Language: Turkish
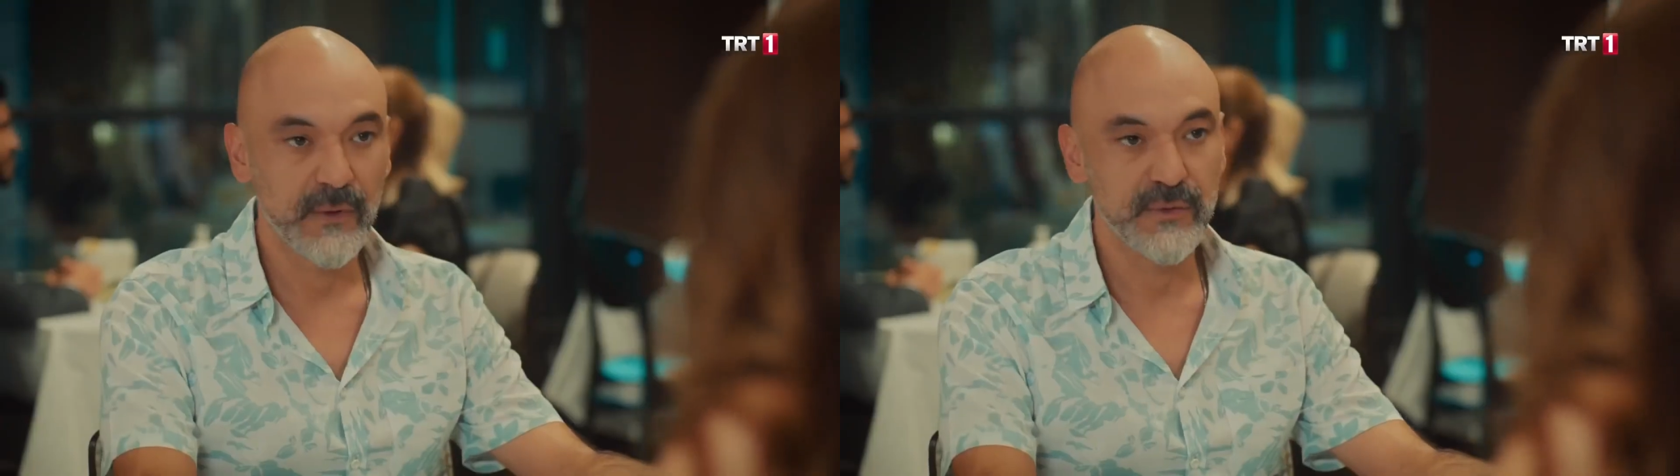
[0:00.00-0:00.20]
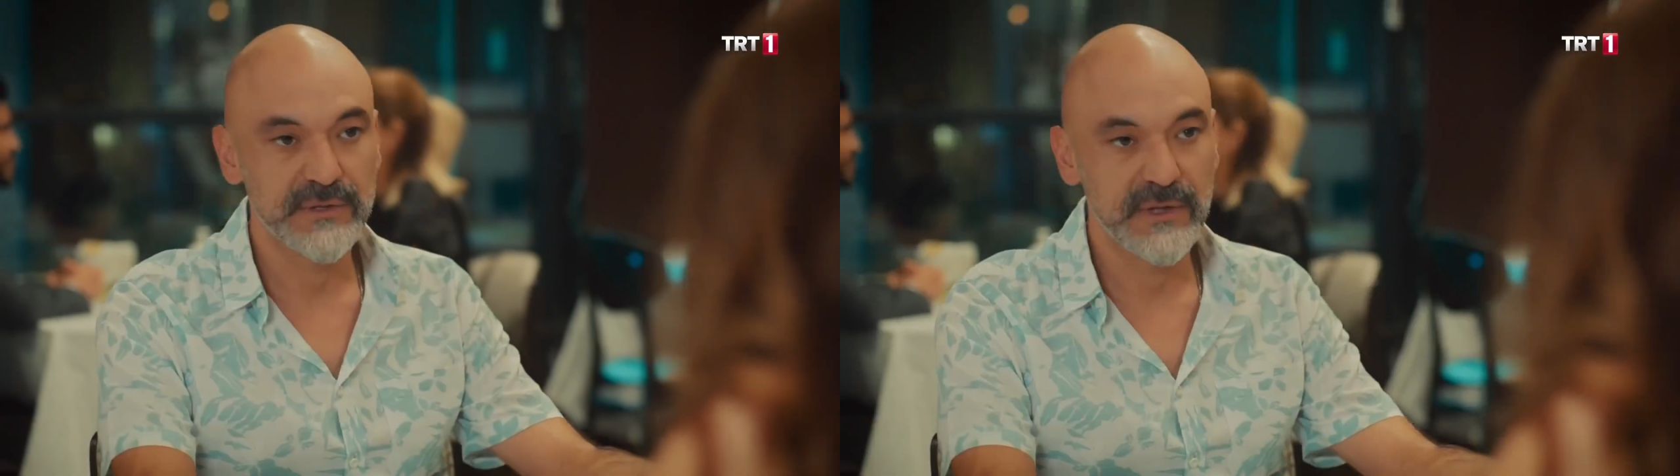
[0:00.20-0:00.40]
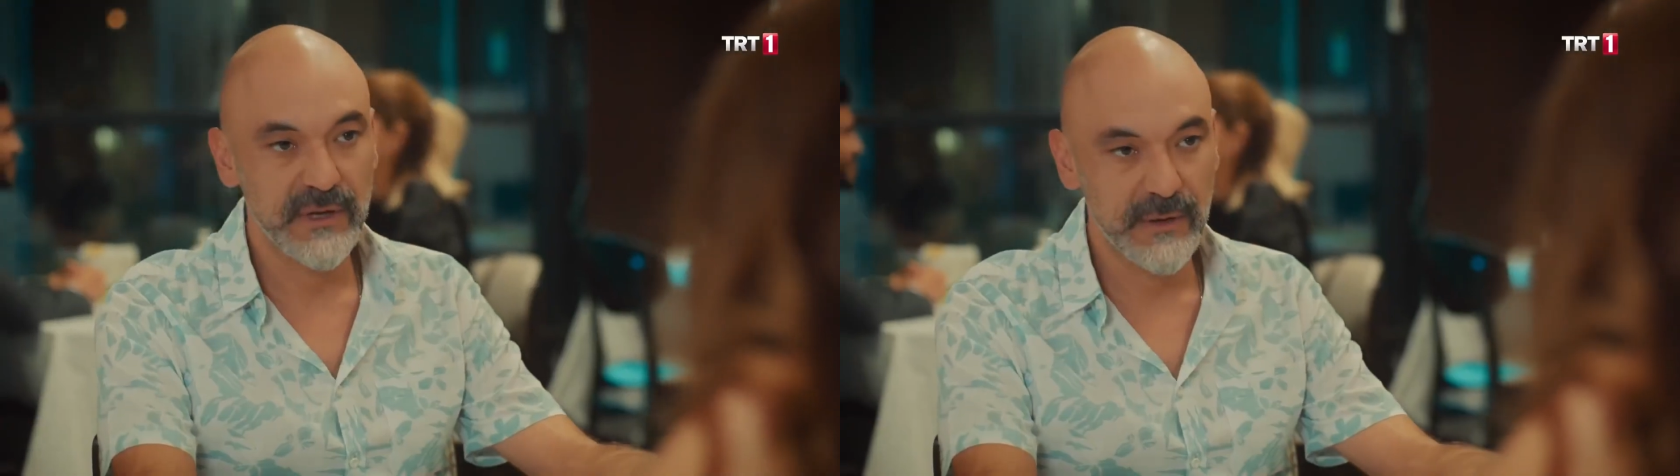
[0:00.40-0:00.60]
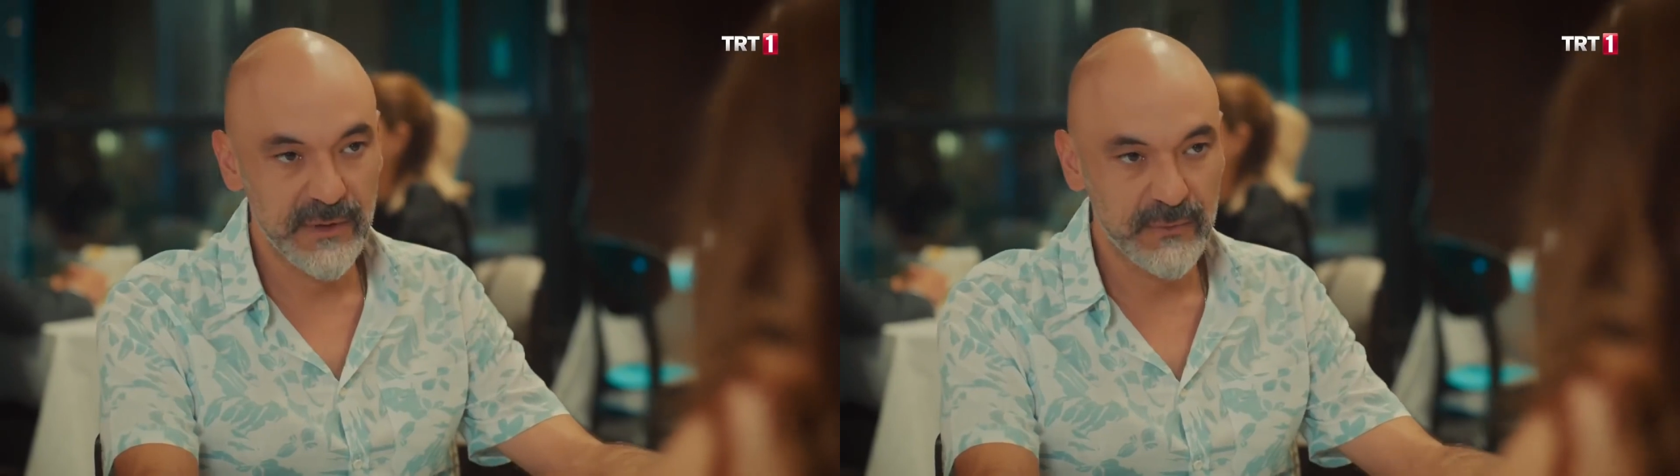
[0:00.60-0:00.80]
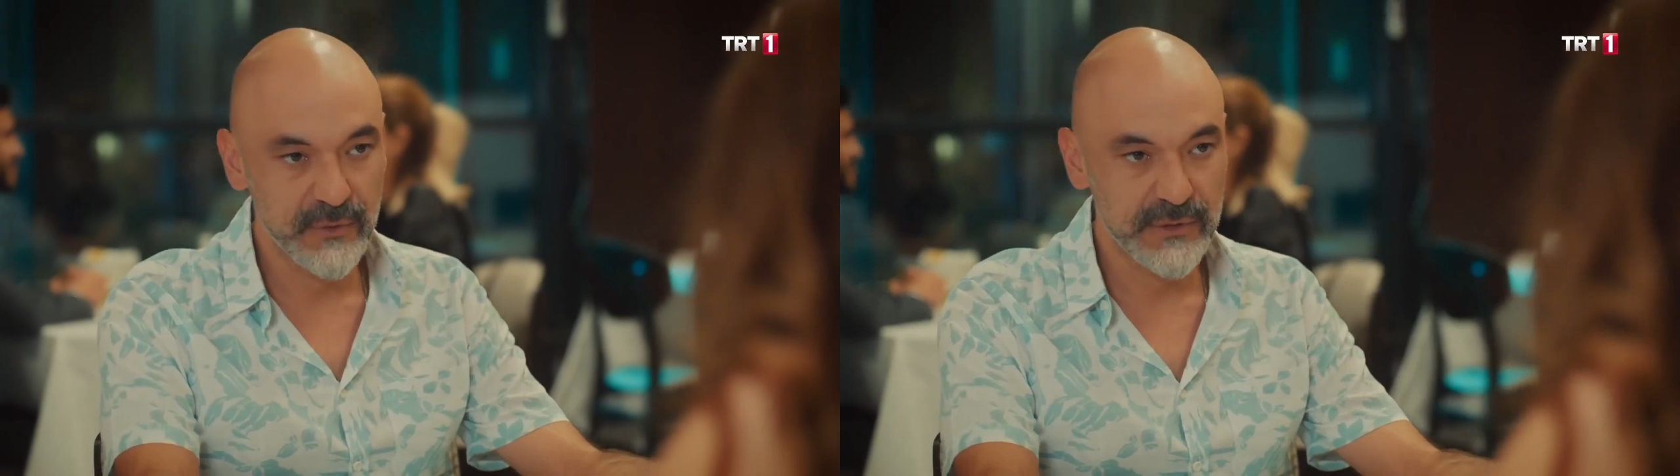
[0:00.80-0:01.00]
Önceden
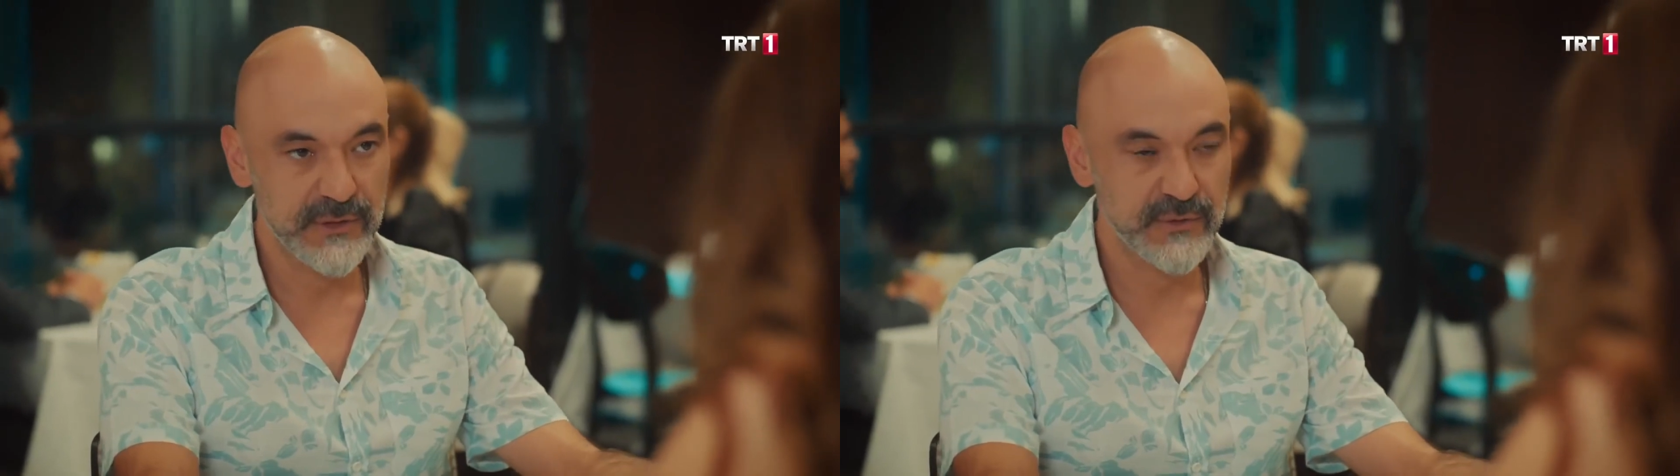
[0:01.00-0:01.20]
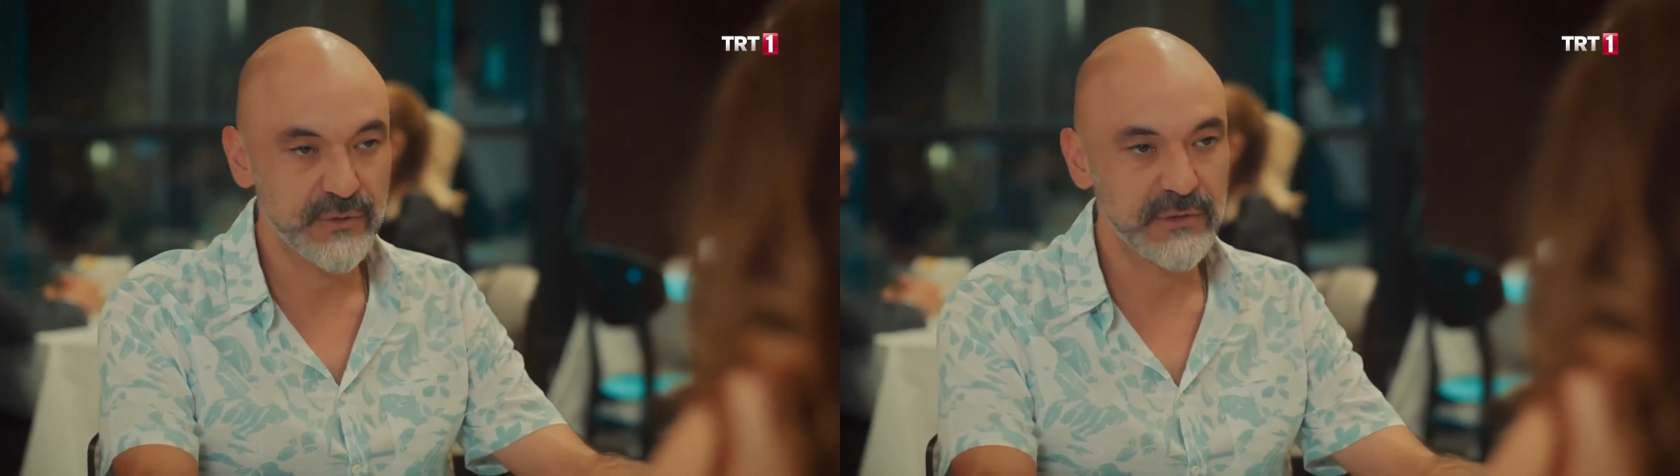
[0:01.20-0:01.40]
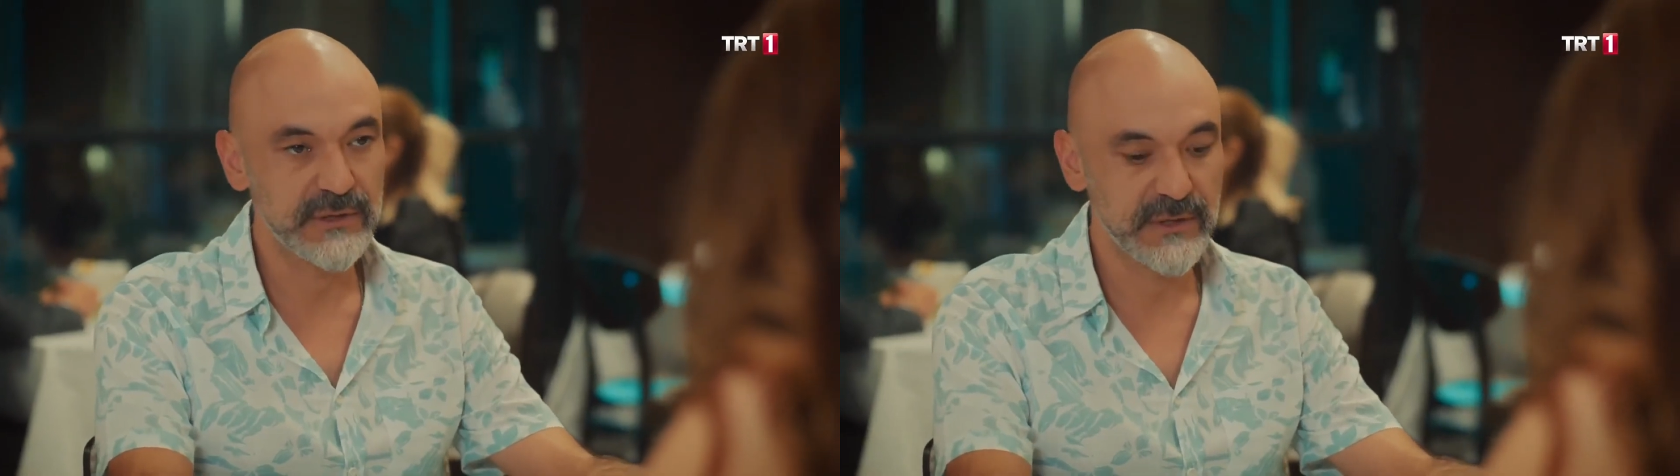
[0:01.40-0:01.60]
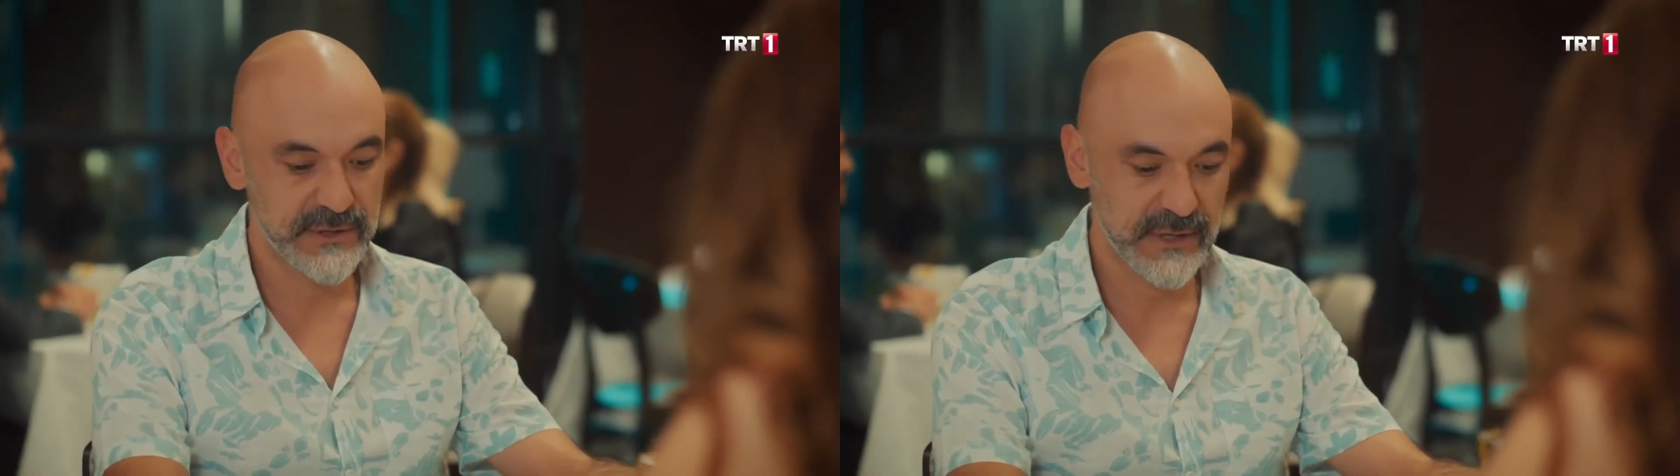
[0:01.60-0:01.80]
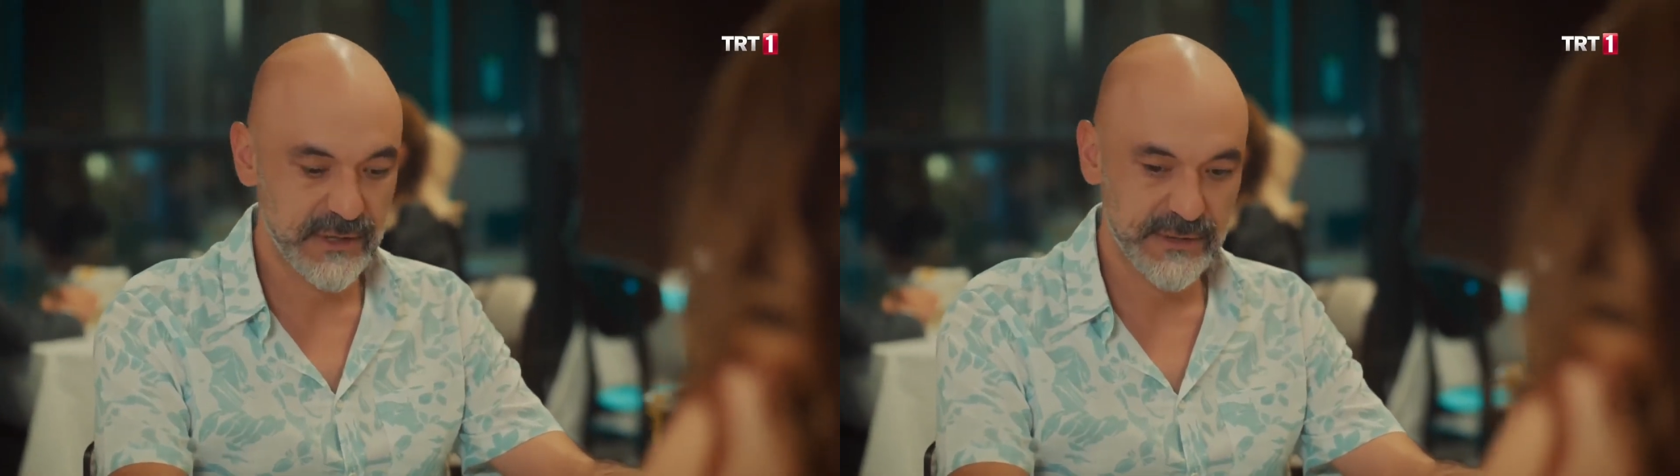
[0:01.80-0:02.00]
haberim olsaydı çocukları da
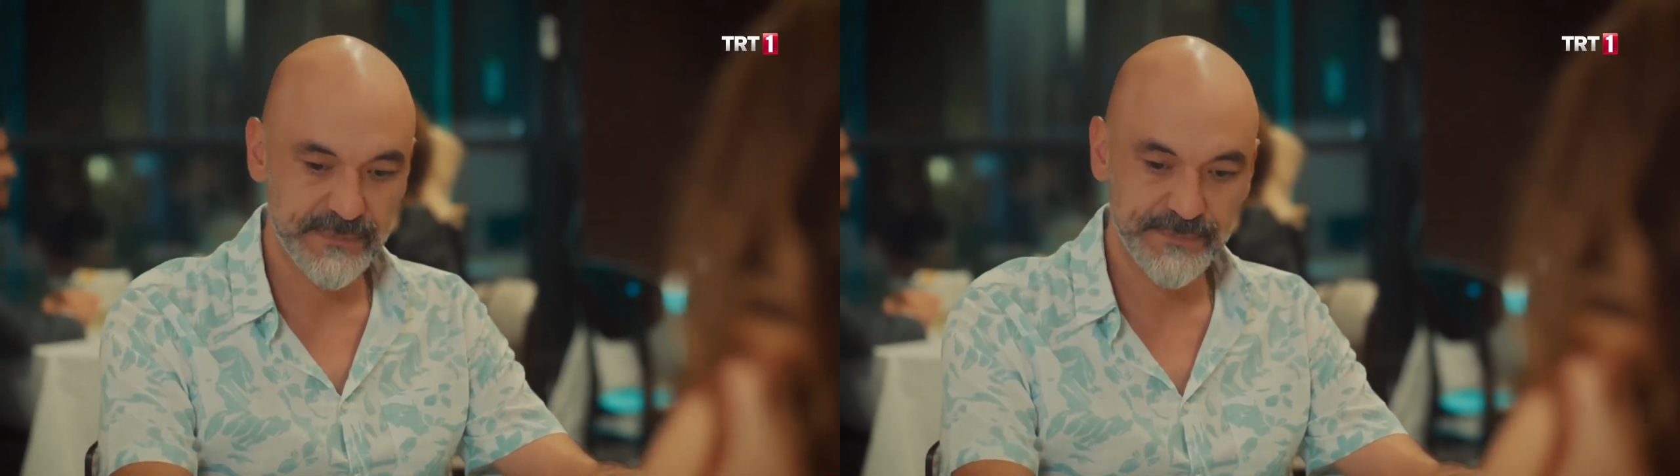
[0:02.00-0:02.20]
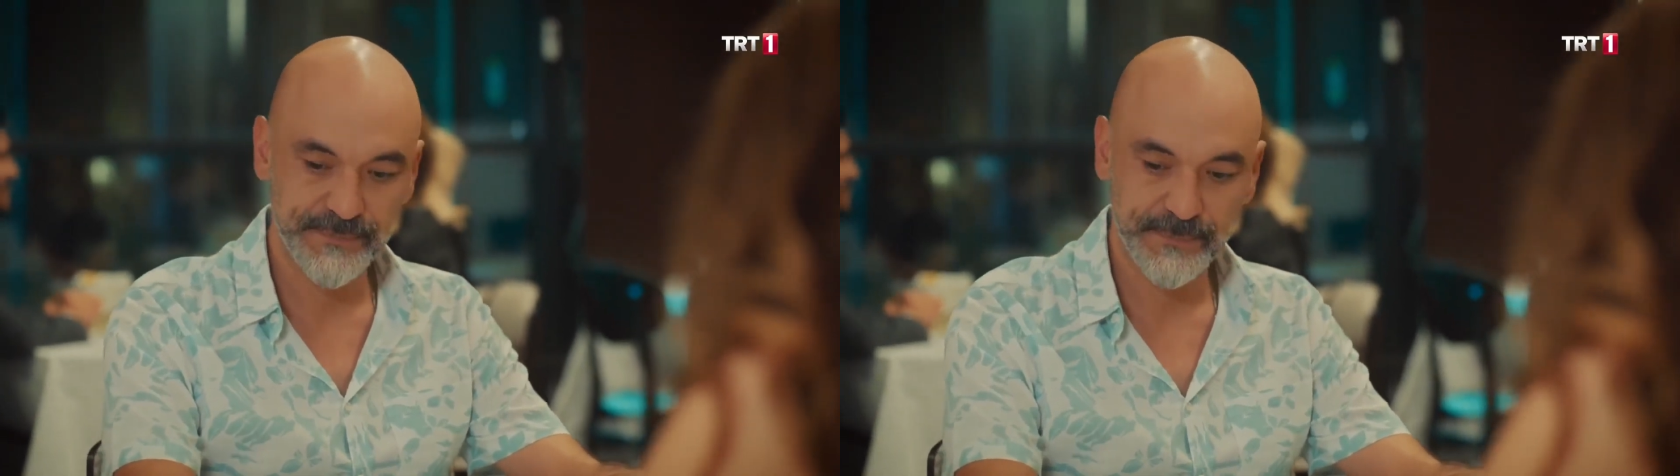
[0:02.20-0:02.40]
çağırırdım.